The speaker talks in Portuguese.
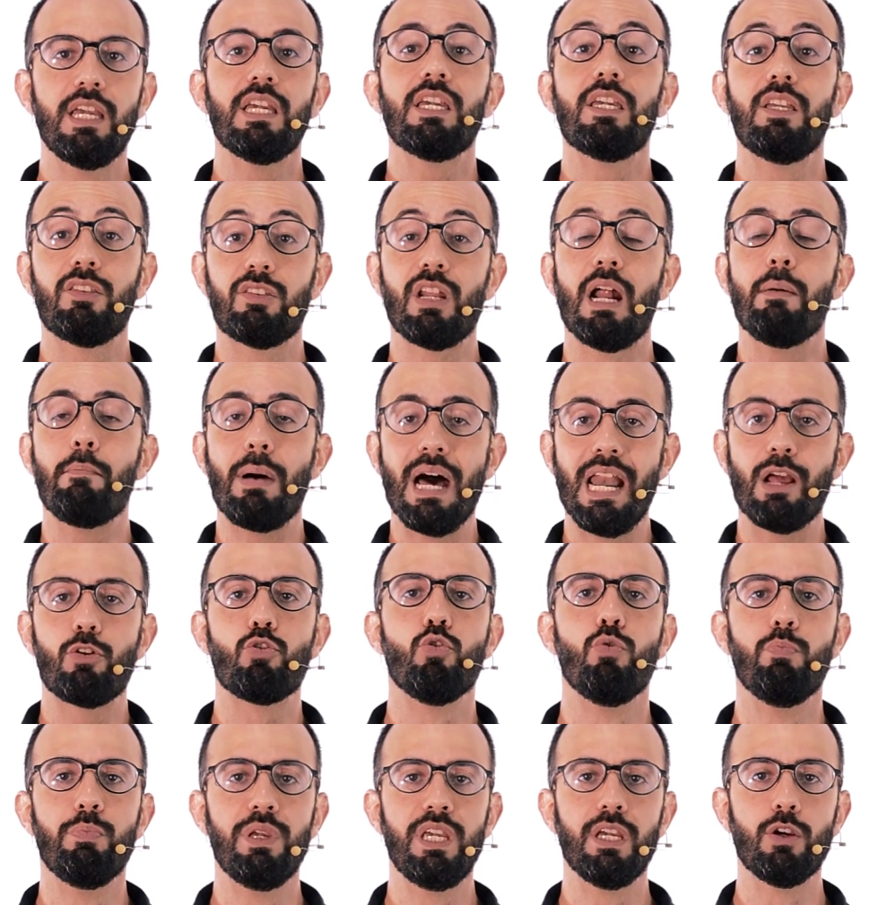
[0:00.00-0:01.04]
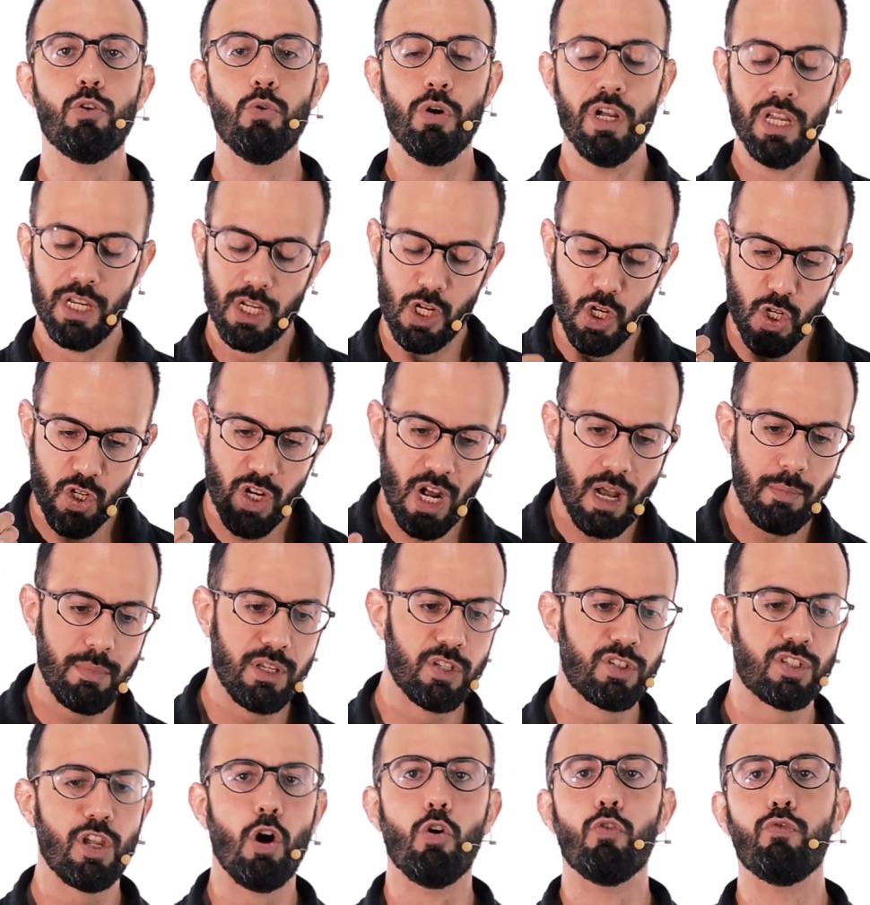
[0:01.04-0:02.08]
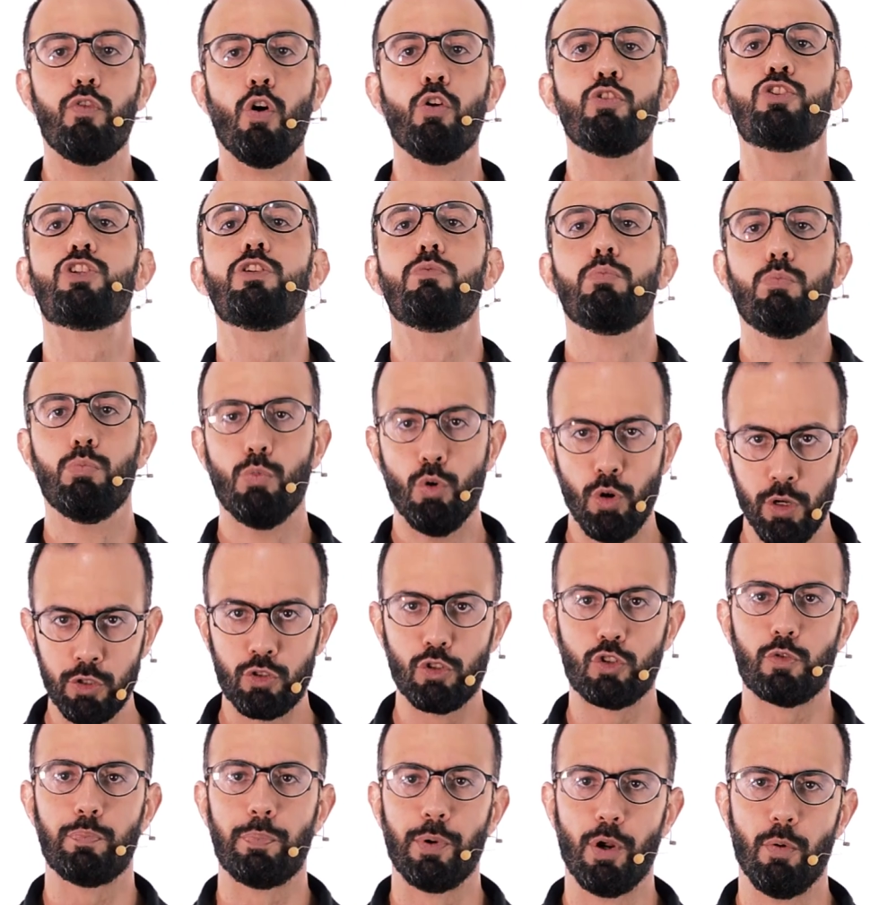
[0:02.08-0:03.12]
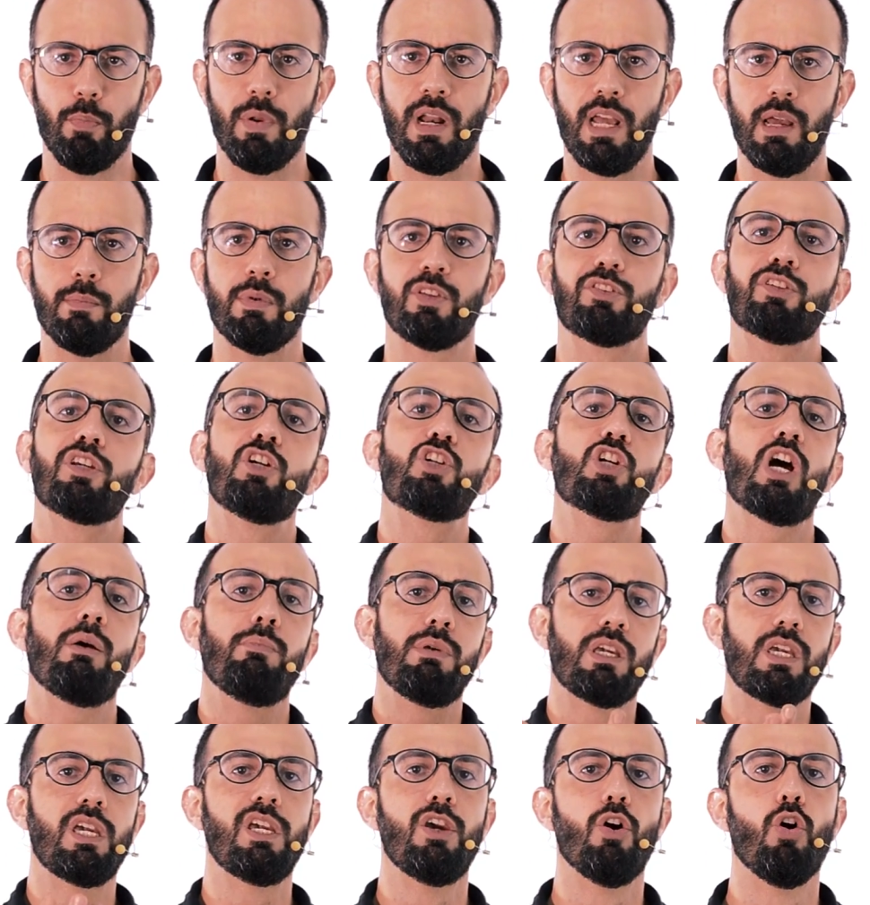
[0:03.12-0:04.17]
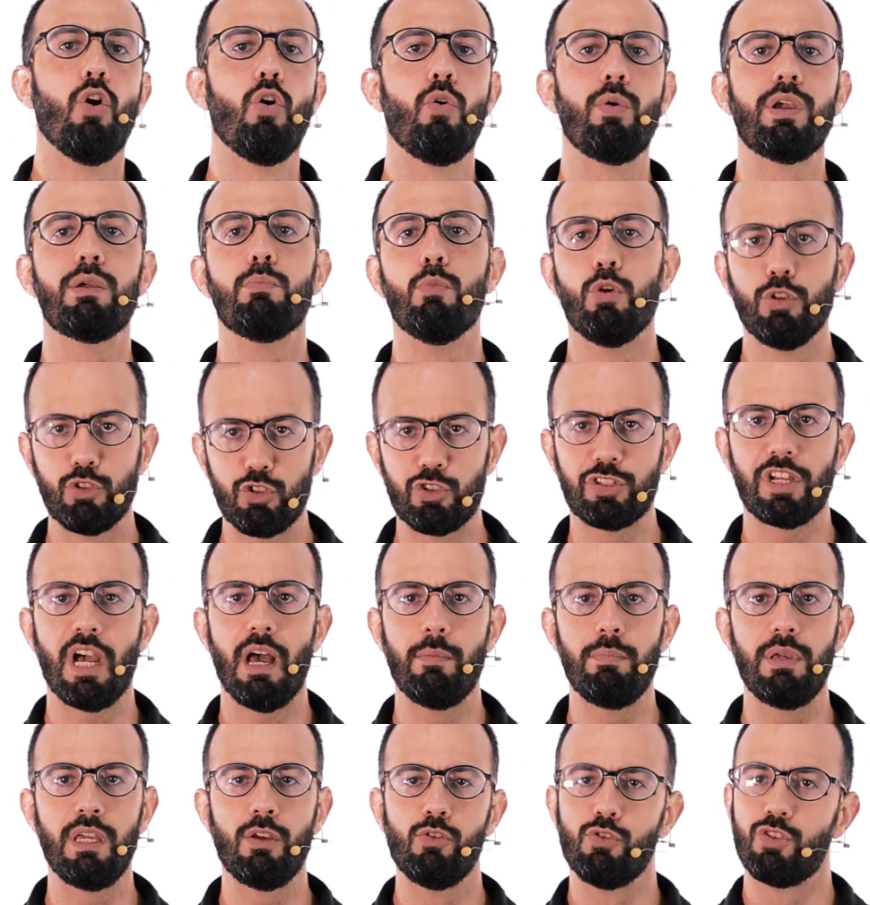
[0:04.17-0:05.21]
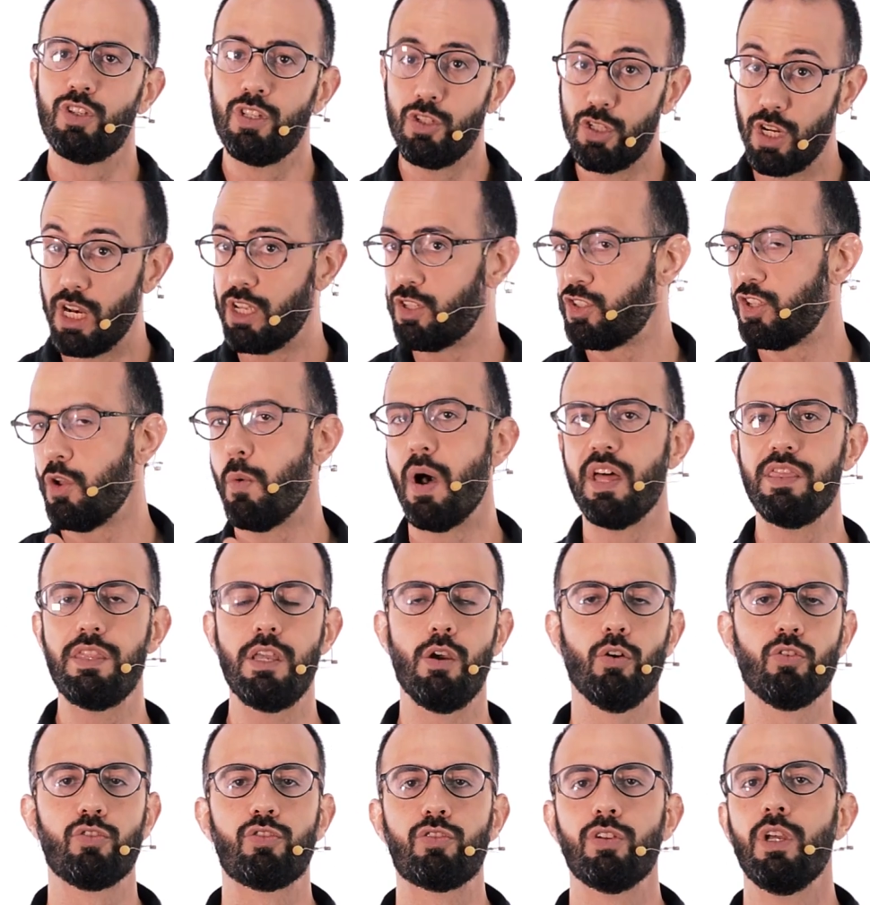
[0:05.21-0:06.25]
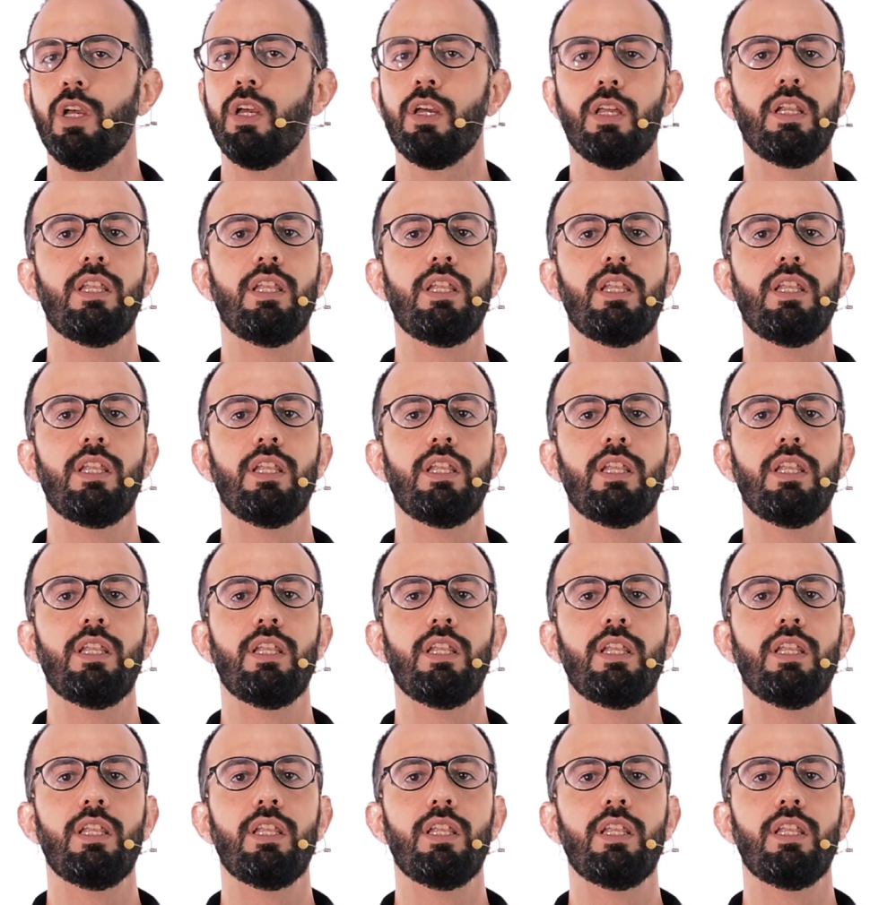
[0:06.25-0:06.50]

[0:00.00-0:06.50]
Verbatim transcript: que trabalha comigo, que já me salvou de muitos problemas, que já me guiou em muitos caminhos em direção a Deus?